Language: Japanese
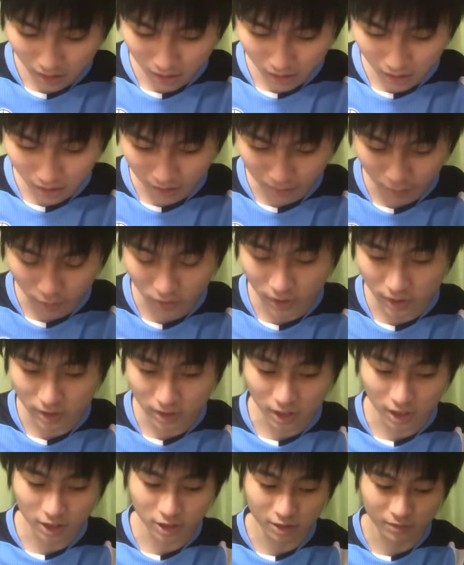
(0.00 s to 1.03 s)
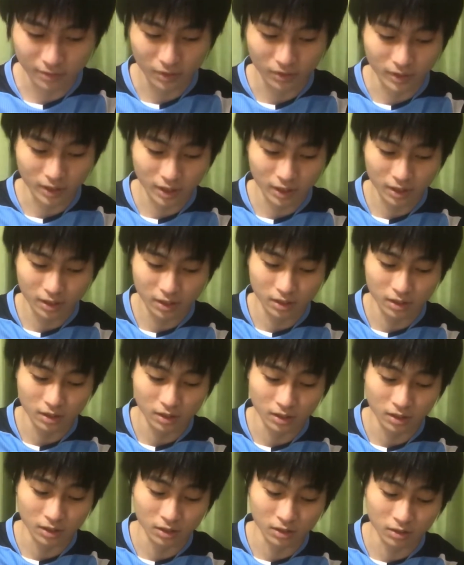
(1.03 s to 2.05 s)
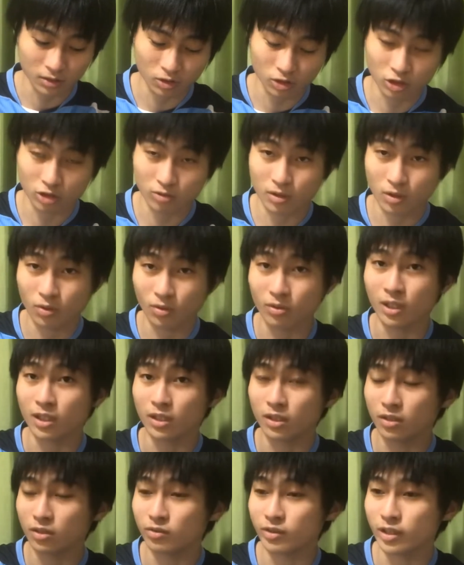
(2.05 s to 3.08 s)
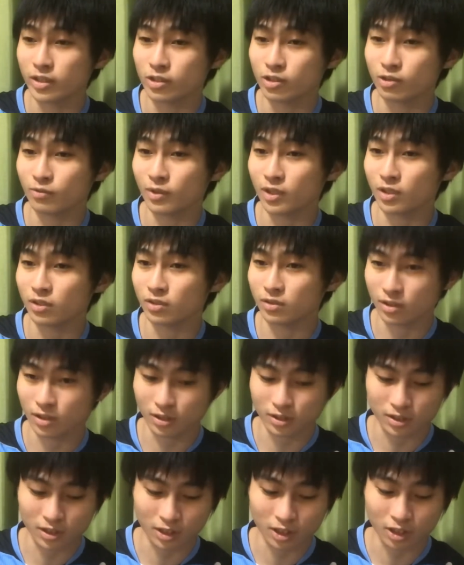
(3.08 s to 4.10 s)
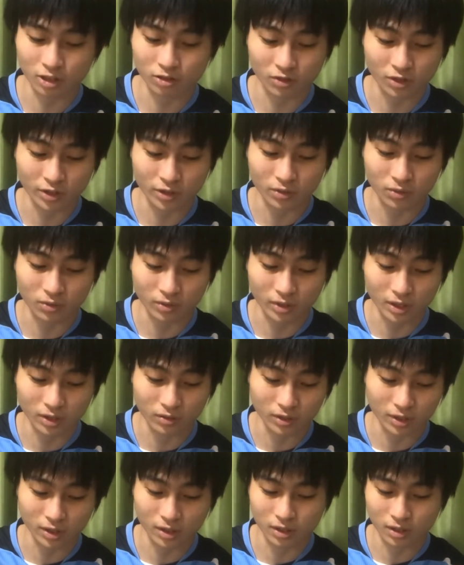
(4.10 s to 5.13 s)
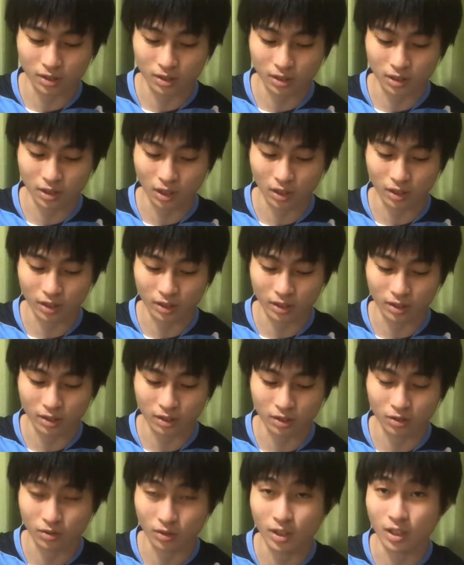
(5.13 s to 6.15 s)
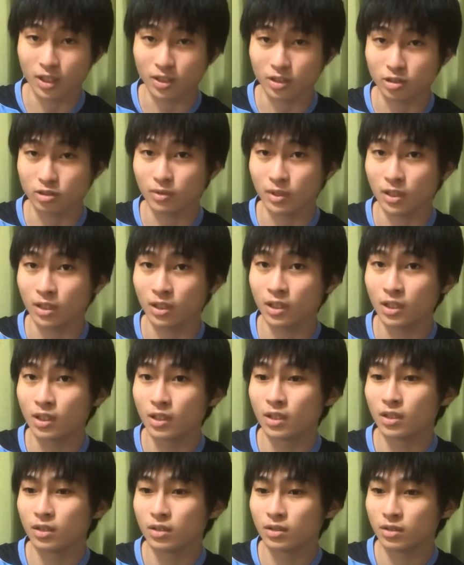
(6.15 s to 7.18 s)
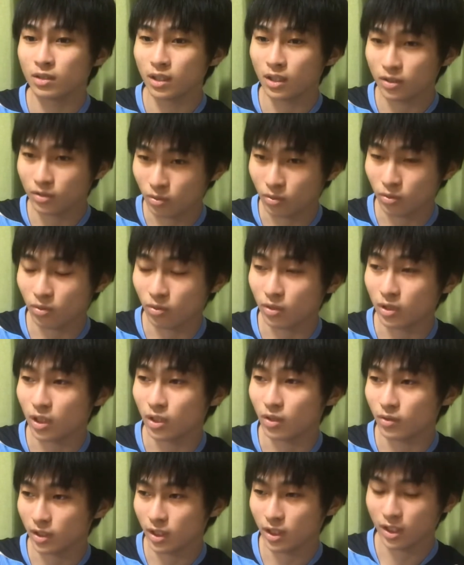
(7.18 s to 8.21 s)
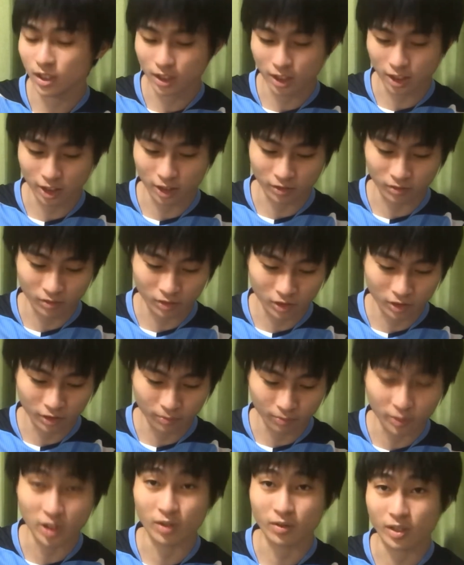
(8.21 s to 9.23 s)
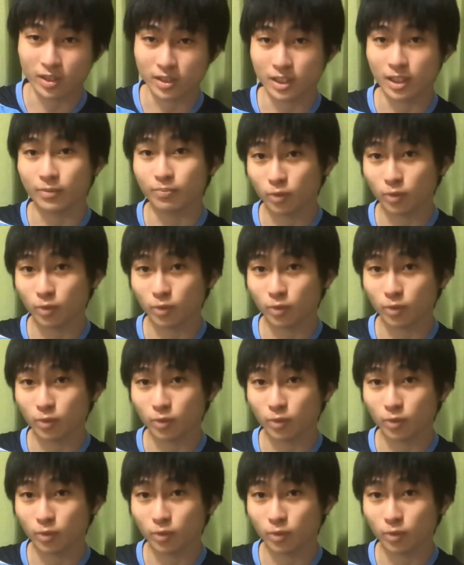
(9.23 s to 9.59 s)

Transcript: えー、ボルネス高島のね、えー、このまま来ないっていう消し馬っていうなんか性格の悪いコーナーとね、えー、タナケンのね穴馬のコーナーをねはい見てください